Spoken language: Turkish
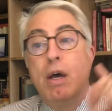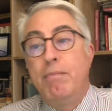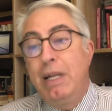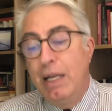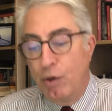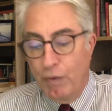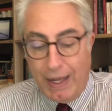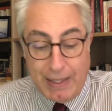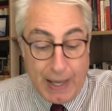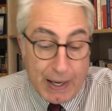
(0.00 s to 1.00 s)
milli
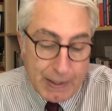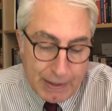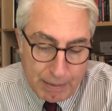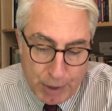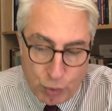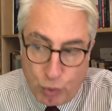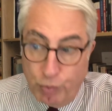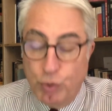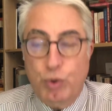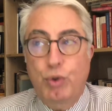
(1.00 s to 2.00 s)
güvenliğe aykırı bir
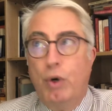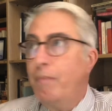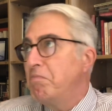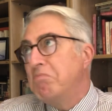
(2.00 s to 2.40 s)
durumdur diyor.